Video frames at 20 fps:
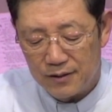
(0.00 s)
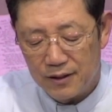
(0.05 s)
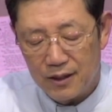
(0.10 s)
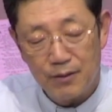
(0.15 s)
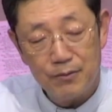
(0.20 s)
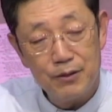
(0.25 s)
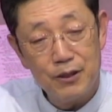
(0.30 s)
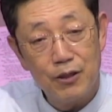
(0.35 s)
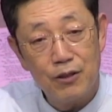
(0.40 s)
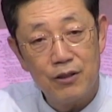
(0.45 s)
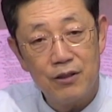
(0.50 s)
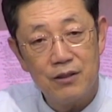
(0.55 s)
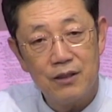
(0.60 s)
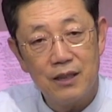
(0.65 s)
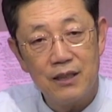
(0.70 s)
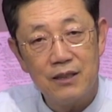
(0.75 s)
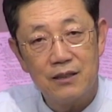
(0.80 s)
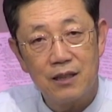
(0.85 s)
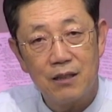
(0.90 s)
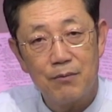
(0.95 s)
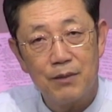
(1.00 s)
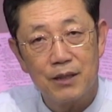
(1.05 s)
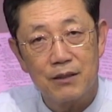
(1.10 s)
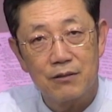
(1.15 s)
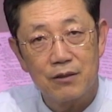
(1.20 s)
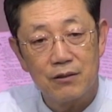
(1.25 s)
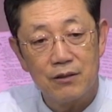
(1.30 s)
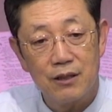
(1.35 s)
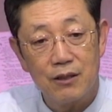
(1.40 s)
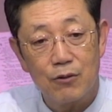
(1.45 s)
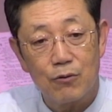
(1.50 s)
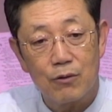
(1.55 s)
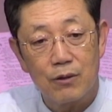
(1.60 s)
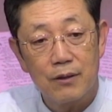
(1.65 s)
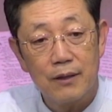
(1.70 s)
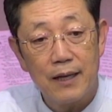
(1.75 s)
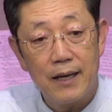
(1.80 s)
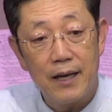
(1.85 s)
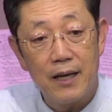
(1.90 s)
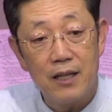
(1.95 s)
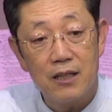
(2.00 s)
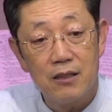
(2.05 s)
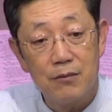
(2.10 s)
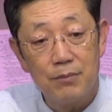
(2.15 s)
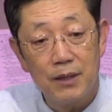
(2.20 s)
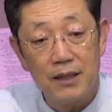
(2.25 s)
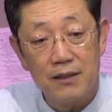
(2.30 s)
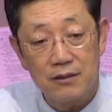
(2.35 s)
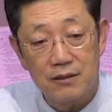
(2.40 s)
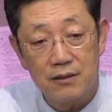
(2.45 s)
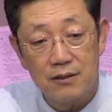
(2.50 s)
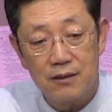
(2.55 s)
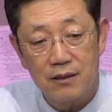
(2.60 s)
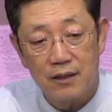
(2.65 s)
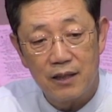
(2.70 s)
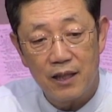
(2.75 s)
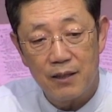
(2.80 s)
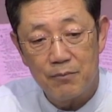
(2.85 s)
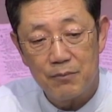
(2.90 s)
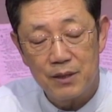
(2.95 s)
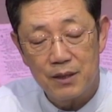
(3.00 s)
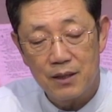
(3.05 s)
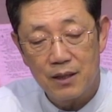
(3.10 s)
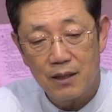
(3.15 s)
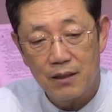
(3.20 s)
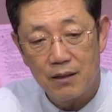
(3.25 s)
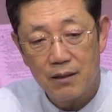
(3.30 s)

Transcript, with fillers: 여러분 이거는 이제 이스라엘 백성들이 애굽에 있을 때입니다.